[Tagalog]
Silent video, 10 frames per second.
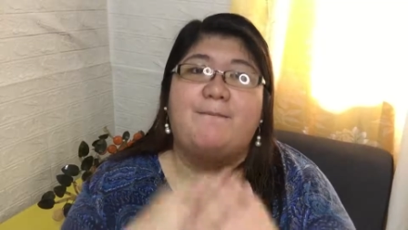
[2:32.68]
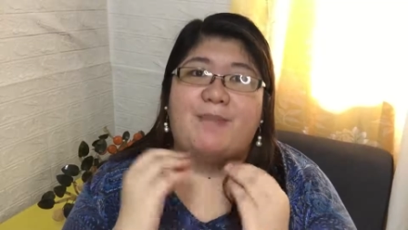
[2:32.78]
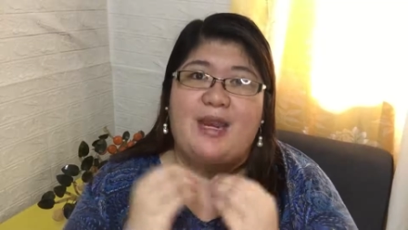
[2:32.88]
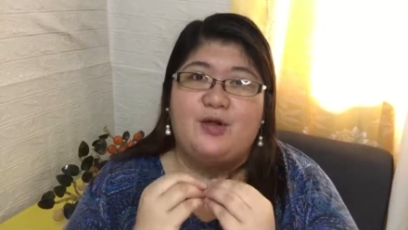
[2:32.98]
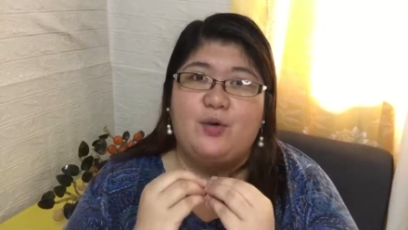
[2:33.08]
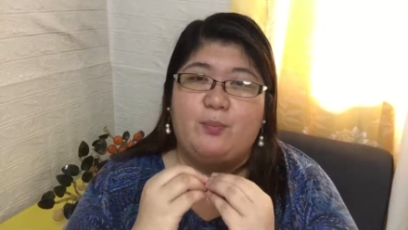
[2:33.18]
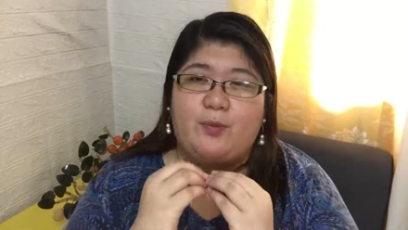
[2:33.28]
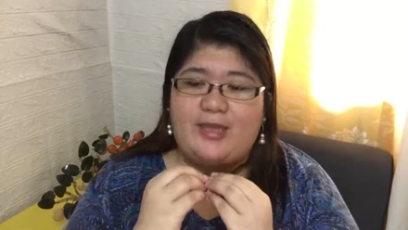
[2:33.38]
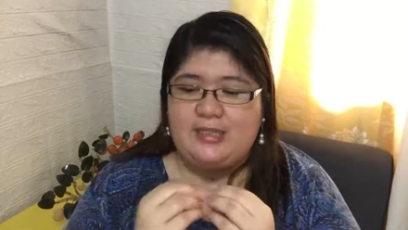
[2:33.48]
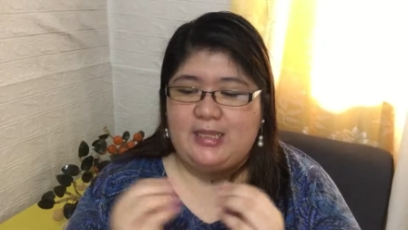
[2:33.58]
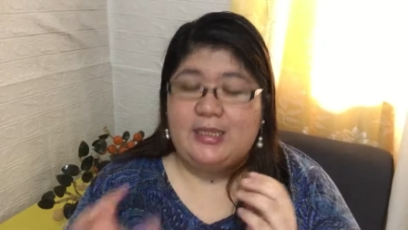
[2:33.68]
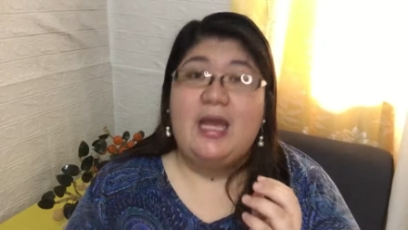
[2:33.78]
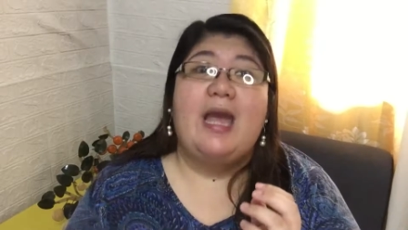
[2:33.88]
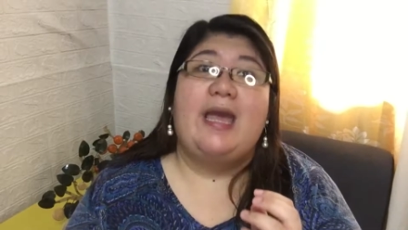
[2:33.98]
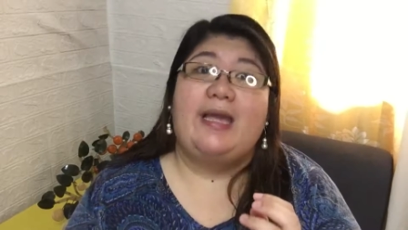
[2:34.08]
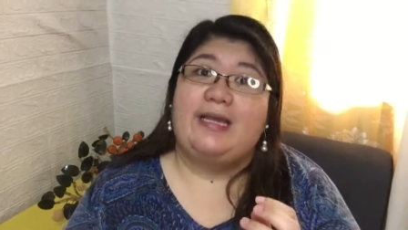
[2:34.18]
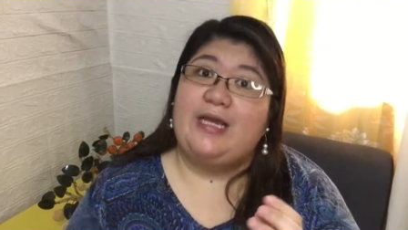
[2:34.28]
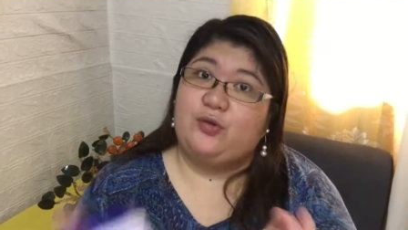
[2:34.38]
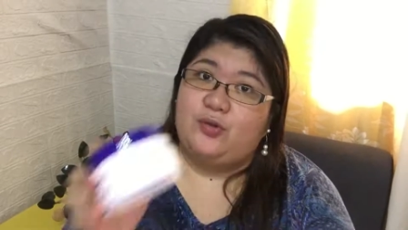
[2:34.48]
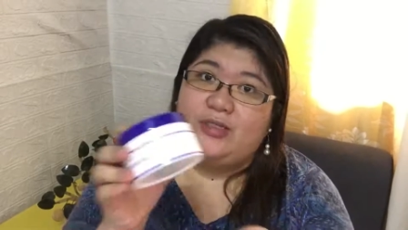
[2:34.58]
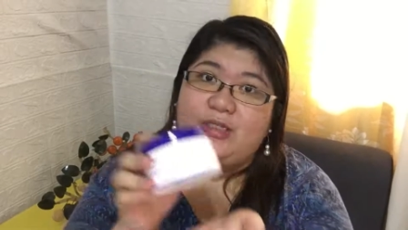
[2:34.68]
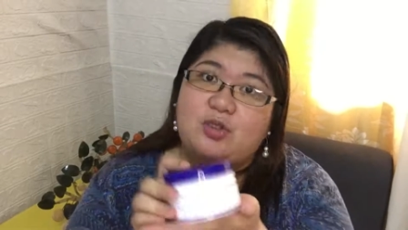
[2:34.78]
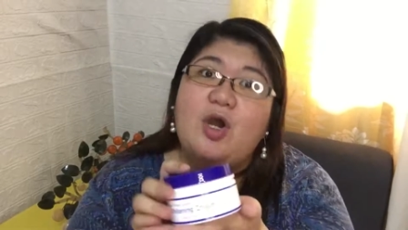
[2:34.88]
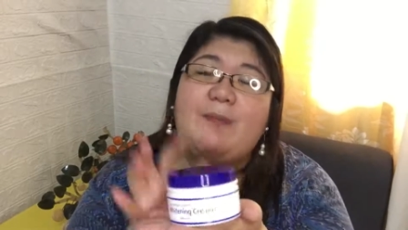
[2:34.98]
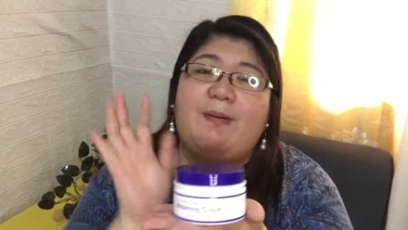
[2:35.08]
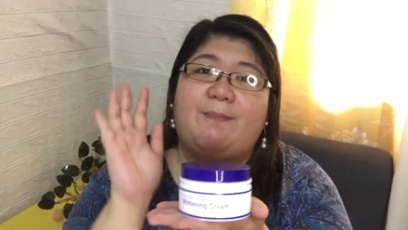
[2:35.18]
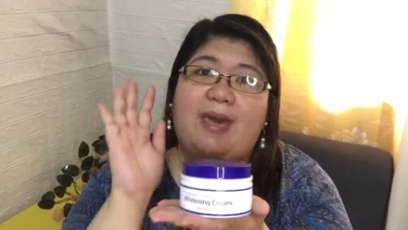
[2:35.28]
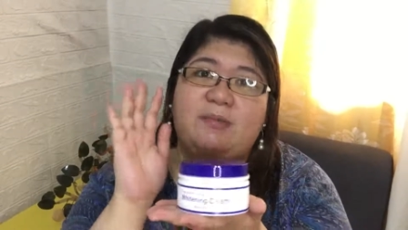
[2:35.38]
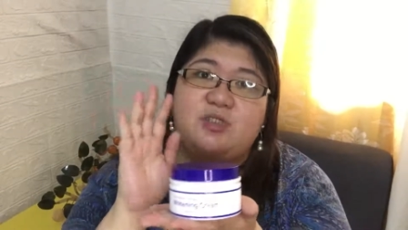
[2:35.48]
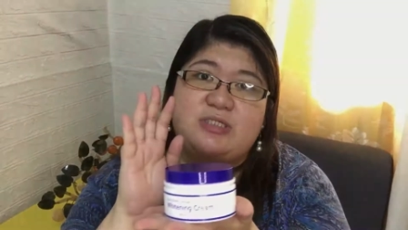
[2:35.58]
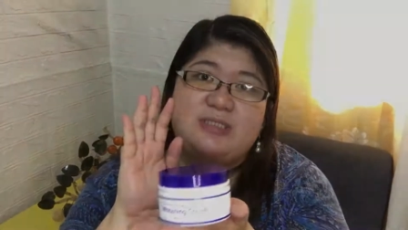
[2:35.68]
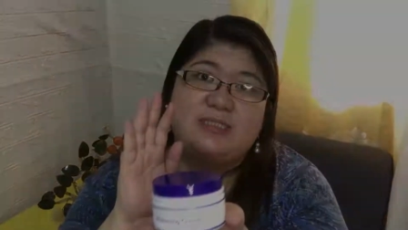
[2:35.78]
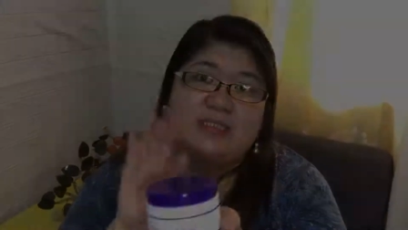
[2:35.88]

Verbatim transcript: Merong pwedeng Katulad nito, ipapahid mo siya sa